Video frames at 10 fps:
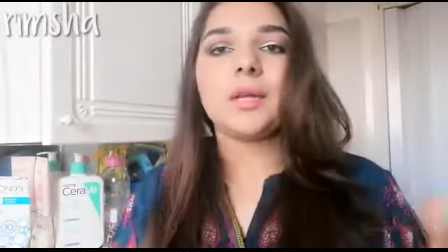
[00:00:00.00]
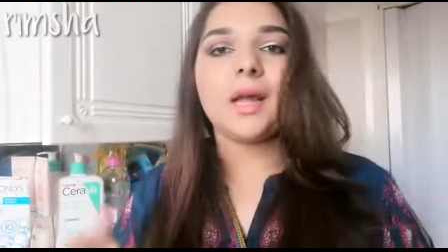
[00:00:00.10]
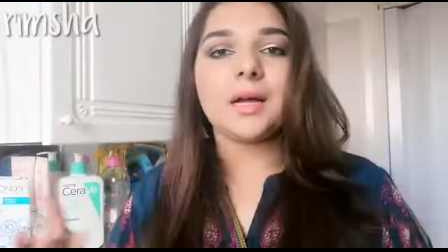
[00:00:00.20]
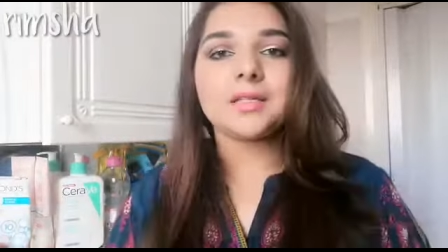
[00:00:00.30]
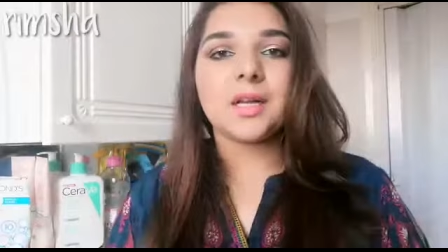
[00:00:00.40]
है कि
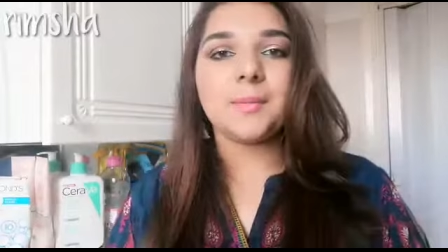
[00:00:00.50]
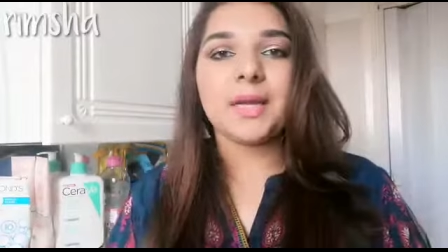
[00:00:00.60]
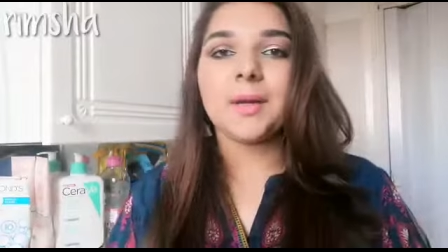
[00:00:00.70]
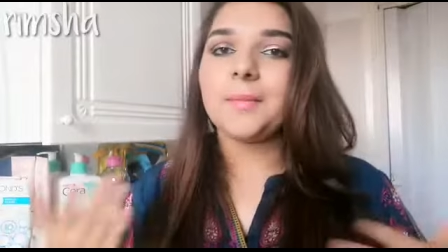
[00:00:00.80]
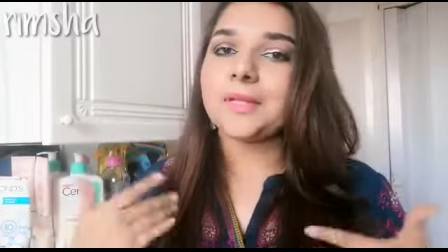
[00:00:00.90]
आजकल
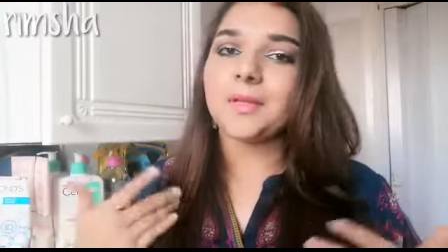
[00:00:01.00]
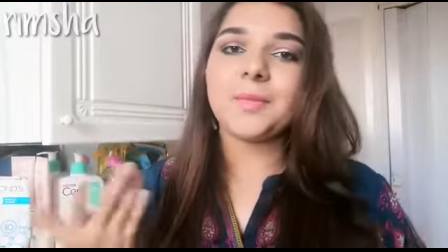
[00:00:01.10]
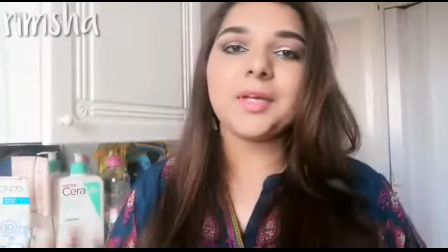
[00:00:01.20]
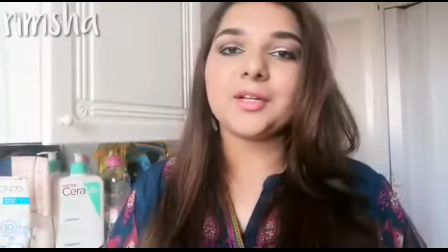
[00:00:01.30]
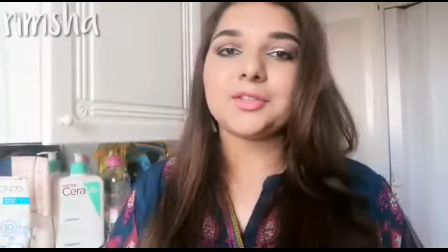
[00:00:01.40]
मेकअप मैं
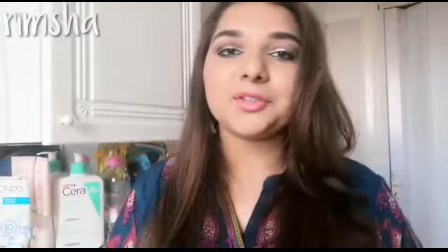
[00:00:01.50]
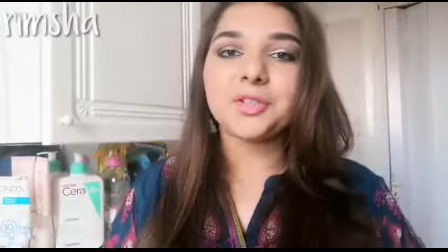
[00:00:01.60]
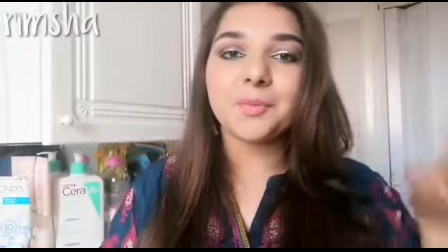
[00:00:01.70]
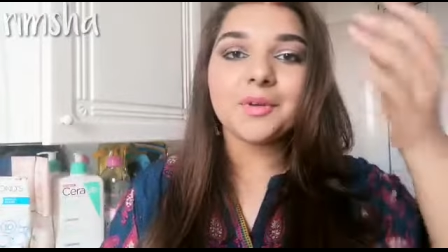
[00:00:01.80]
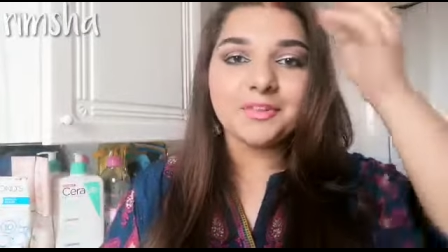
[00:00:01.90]
तभी करती हूँ
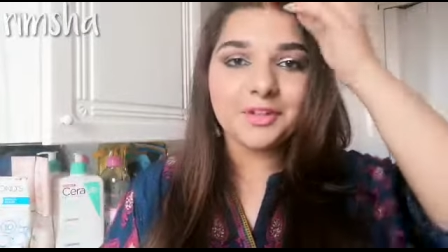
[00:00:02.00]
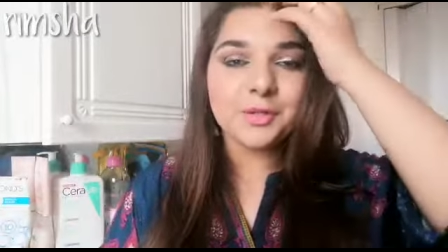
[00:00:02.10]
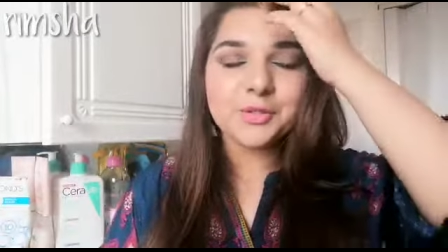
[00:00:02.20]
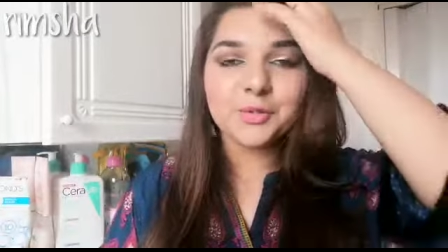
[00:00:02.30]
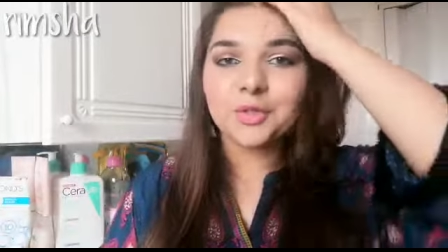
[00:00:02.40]
जब मैं
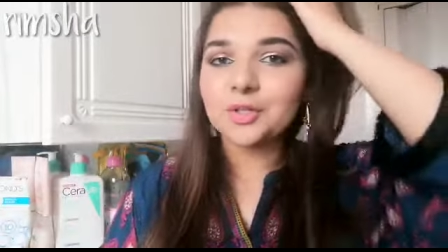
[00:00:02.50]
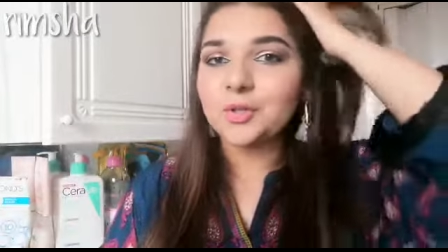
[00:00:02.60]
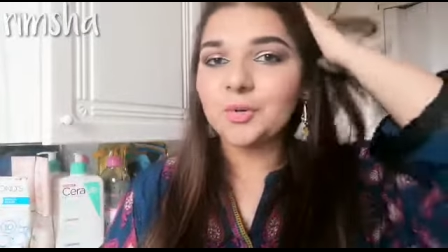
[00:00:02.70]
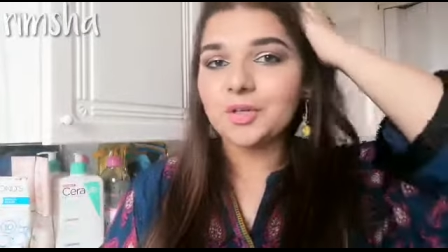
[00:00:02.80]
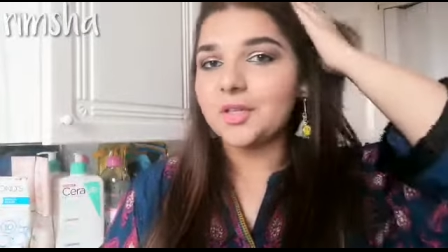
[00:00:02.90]
वीडियो शूट
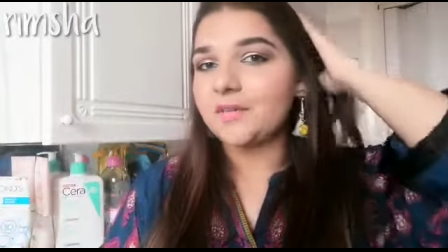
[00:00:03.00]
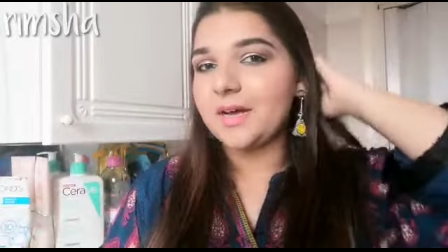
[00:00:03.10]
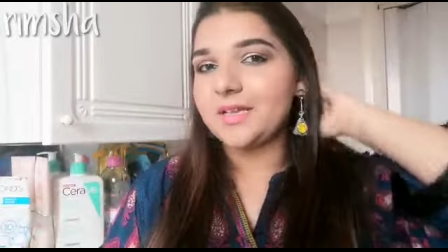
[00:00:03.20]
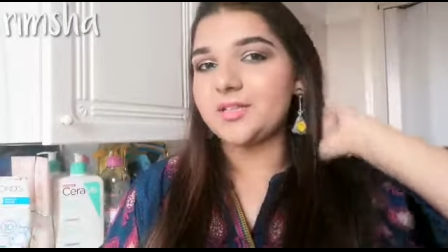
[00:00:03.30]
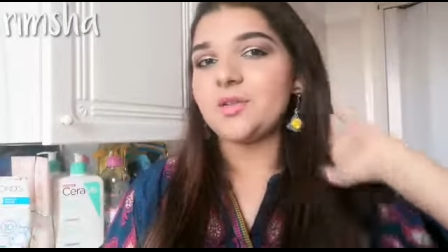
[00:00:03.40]
करती हूँ
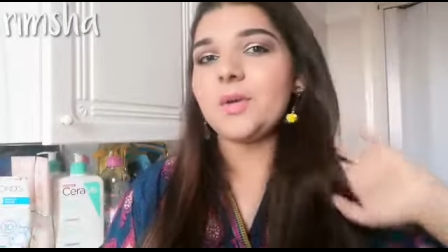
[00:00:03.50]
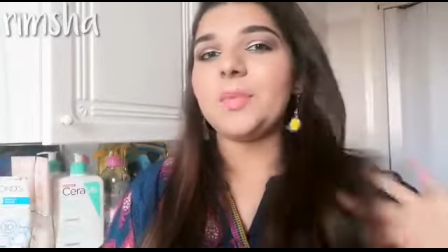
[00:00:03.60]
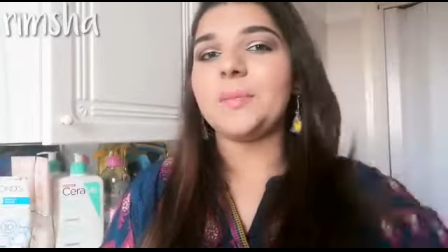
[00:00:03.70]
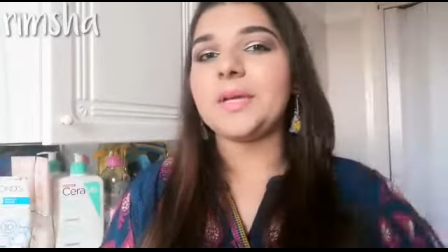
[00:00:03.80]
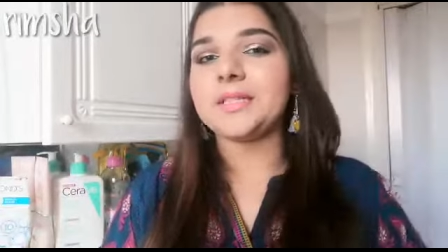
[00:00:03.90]
अदरवाइज जो है
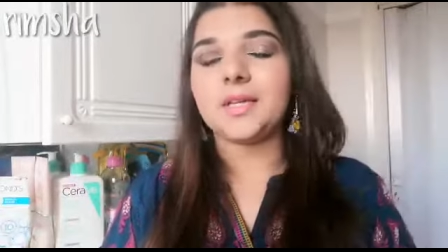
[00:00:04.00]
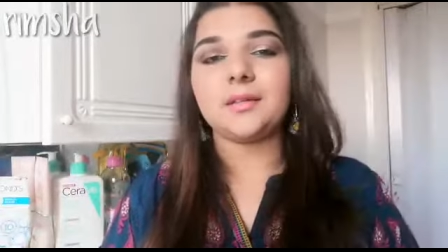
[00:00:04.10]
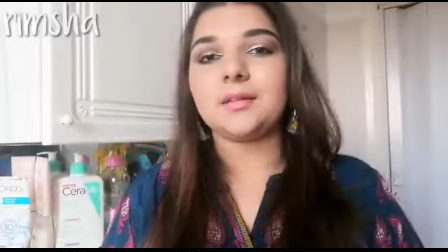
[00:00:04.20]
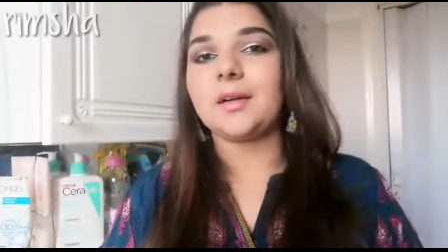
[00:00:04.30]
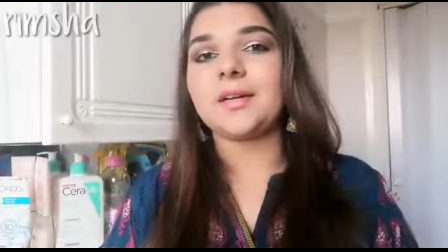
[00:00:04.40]
बेबी के साथ
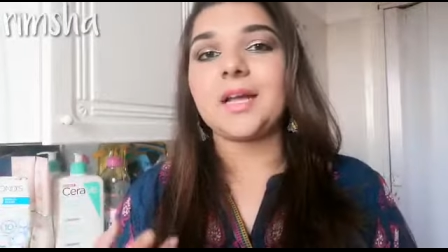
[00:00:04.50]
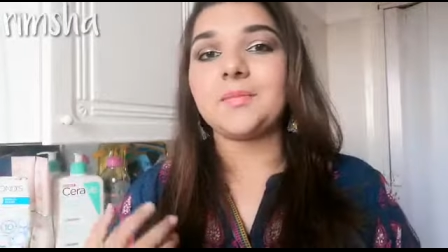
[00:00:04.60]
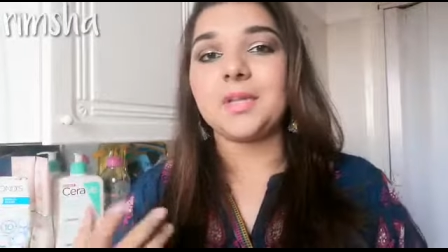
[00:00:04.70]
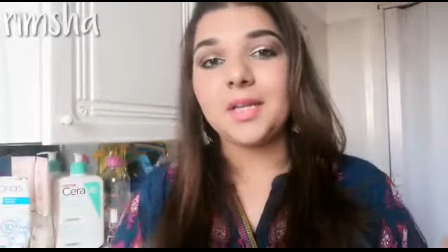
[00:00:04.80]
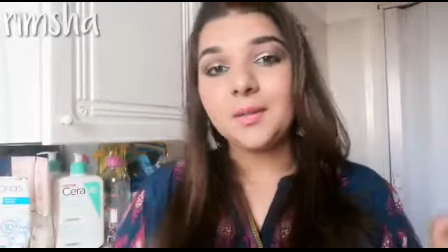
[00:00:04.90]
इतना
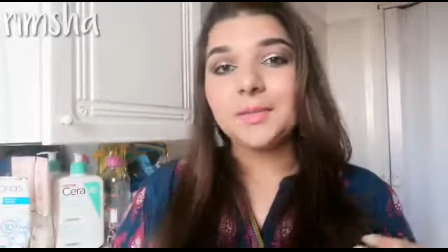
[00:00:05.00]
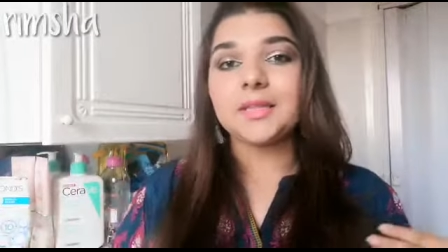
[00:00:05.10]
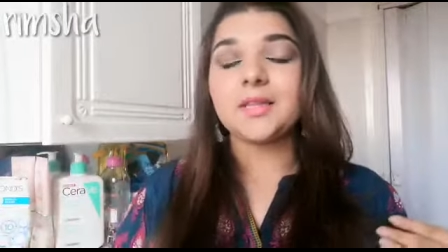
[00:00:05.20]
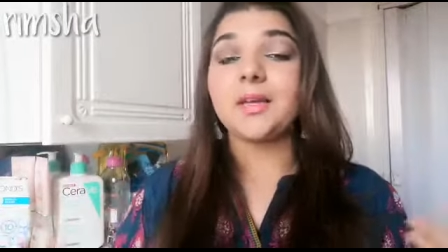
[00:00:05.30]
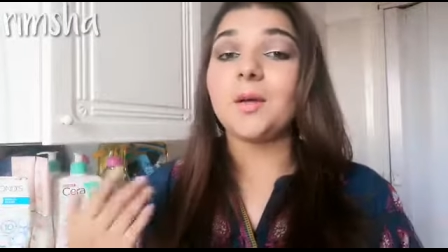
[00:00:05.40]
टाइम नहीं
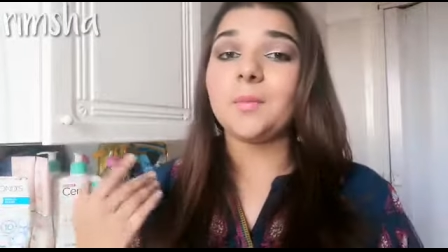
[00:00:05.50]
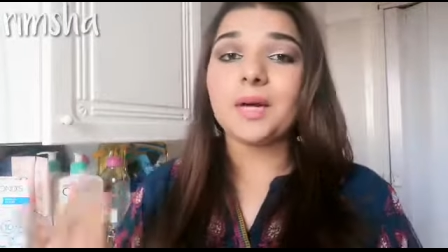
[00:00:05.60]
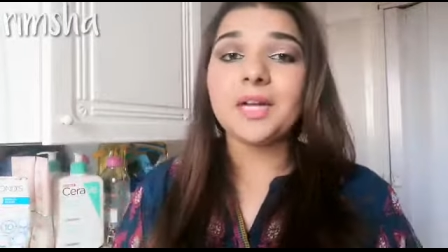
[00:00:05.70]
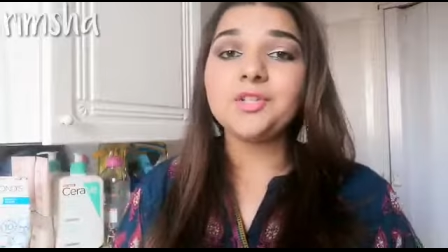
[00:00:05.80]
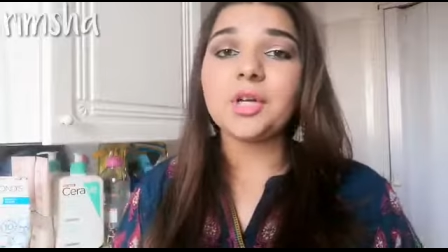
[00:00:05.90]
मिलता या
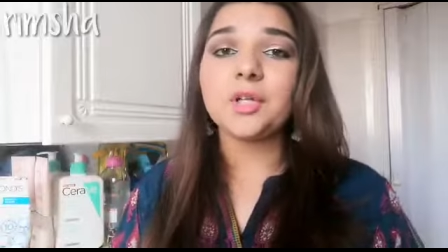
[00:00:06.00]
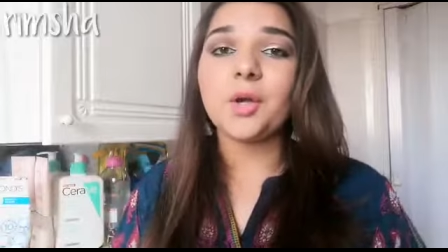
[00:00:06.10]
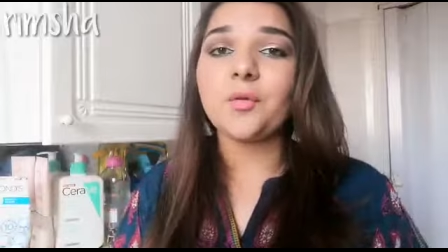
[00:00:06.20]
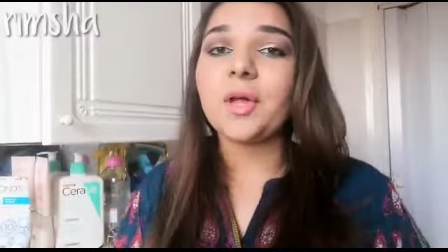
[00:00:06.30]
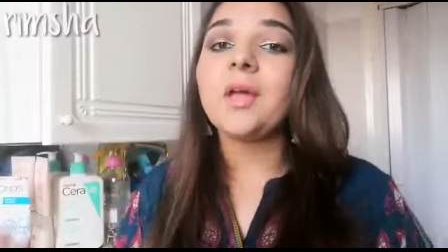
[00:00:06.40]
बाहर जाते
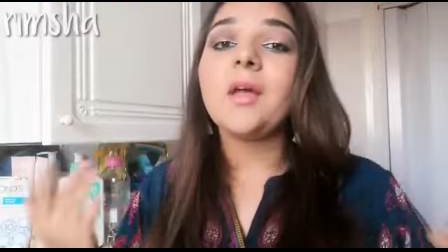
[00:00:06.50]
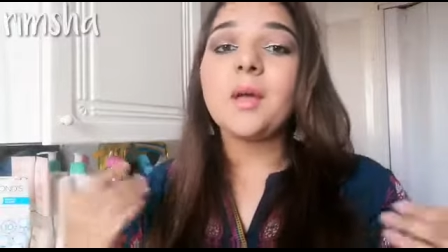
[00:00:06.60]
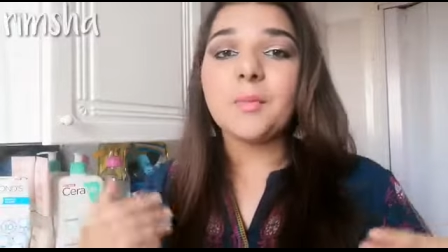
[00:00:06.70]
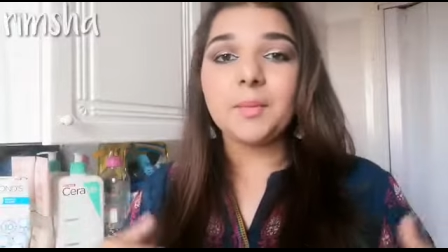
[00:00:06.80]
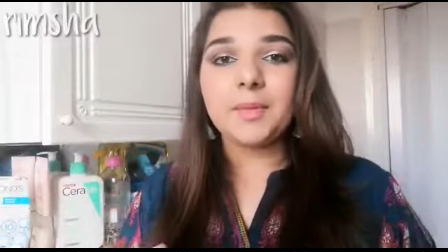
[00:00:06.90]
हुए
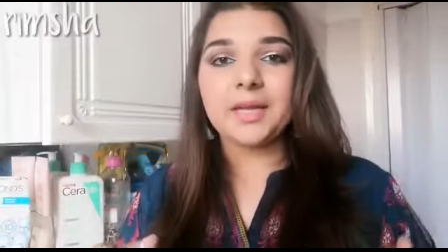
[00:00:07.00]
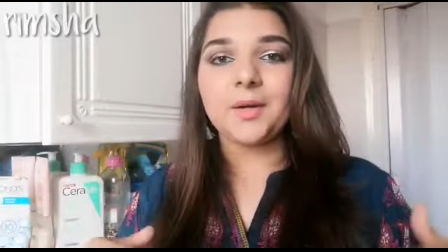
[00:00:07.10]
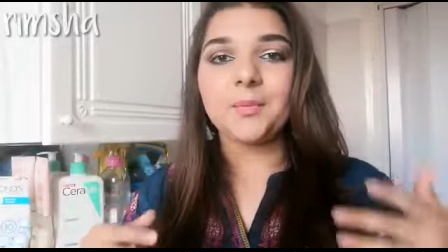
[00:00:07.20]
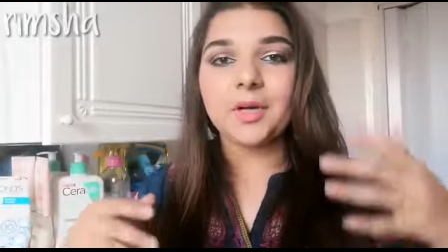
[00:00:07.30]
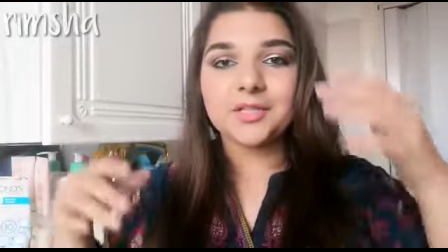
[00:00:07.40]
मैं
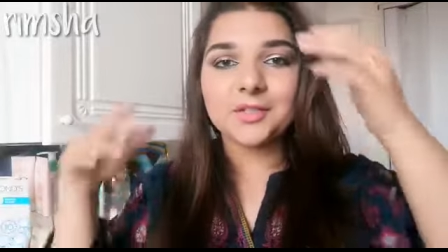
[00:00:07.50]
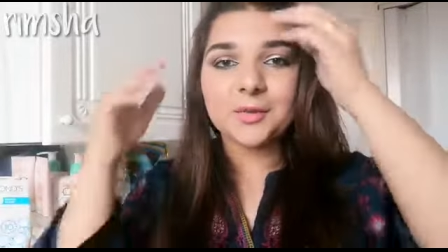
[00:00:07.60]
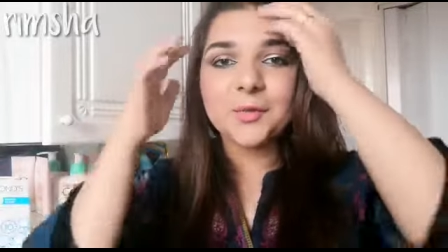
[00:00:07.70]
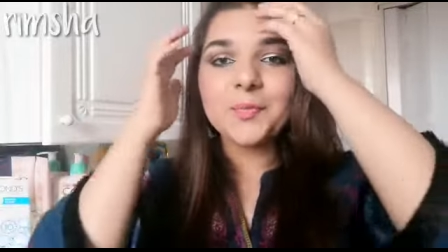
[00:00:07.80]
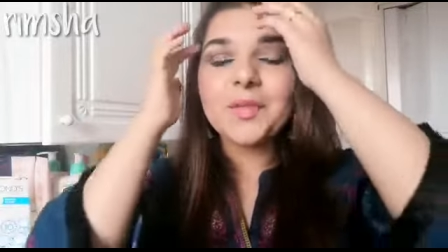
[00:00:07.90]
मेकअप कर
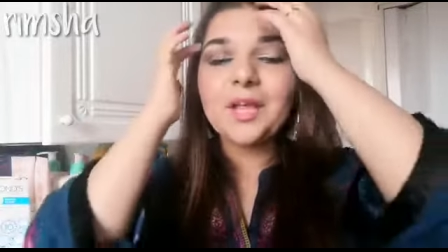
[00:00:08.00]
सकूँ